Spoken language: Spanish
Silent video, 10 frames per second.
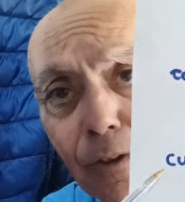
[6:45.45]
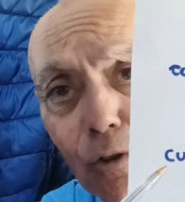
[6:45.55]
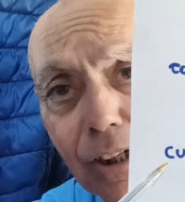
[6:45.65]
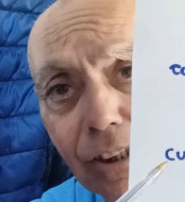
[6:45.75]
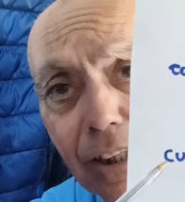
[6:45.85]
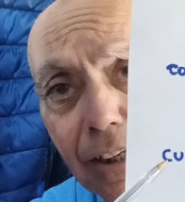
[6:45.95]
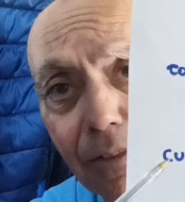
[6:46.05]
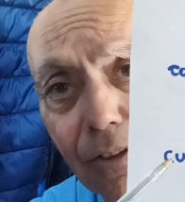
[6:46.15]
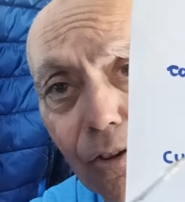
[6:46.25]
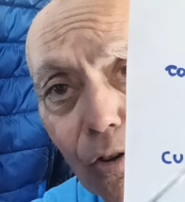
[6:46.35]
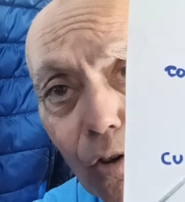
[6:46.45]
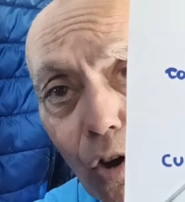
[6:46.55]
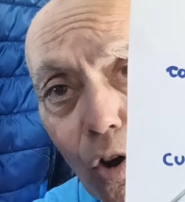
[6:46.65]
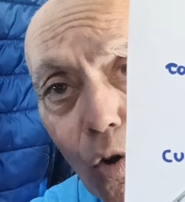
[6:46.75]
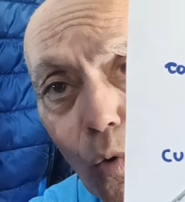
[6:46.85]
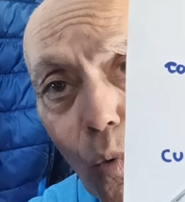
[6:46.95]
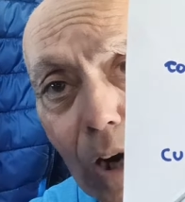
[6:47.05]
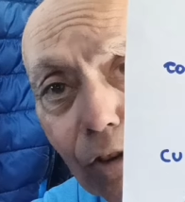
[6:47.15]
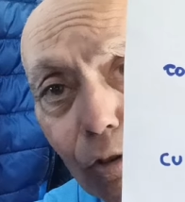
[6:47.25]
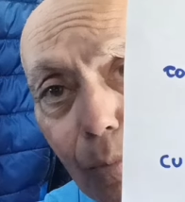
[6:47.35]
con esta dirección,
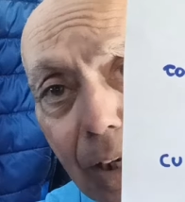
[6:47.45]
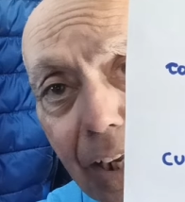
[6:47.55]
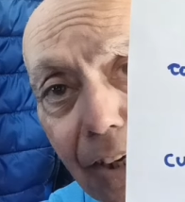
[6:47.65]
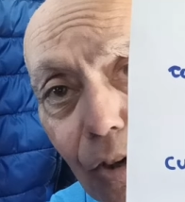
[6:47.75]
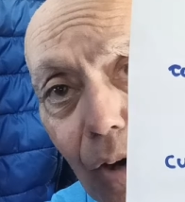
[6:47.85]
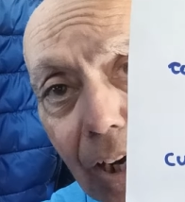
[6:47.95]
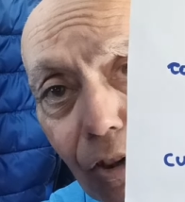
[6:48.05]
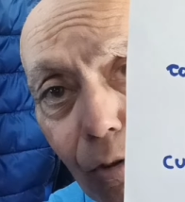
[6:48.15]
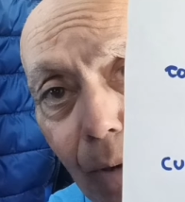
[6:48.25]
cuartomilenio.com.